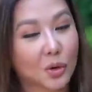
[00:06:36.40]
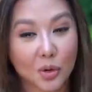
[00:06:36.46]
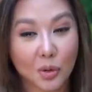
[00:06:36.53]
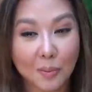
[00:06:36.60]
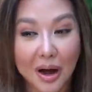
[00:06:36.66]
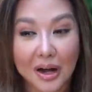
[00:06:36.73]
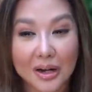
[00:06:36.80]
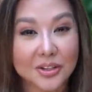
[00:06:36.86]
So
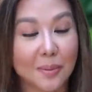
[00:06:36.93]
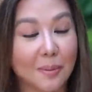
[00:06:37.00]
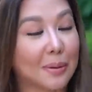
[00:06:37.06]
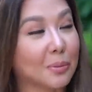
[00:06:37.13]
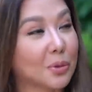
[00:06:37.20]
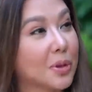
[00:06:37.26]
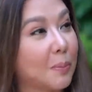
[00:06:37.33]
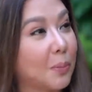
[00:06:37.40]
yung mga
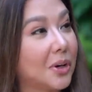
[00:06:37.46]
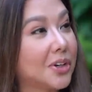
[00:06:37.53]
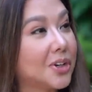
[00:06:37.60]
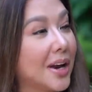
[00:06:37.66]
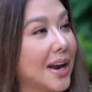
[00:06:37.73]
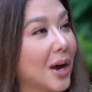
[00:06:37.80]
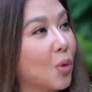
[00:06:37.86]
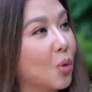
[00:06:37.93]
kasamahan mo sa
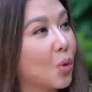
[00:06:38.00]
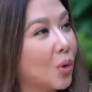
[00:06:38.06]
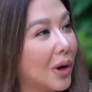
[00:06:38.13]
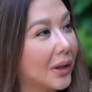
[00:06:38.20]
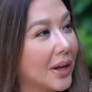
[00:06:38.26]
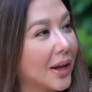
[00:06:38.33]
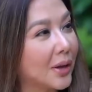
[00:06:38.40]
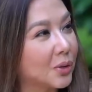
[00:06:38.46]
pulisya,
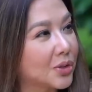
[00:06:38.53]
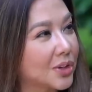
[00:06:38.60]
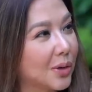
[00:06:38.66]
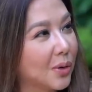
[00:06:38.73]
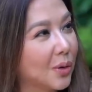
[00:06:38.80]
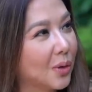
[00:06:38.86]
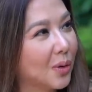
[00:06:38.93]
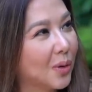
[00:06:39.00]
nagugulat na yun
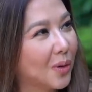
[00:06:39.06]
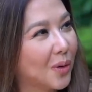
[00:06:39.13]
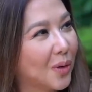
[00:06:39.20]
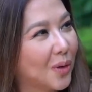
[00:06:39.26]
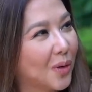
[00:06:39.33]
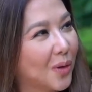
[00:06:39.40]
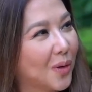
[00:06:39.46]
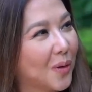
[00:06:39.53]
sa'yo? Opo,
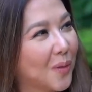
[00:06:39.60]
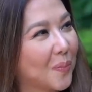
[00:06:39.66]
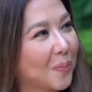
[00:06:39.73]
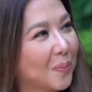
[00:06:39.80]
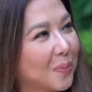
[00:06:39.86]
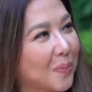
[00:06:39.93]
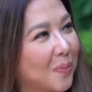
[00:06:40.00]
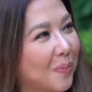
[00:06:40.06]
nag
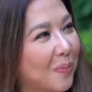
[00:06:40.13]
nagulat po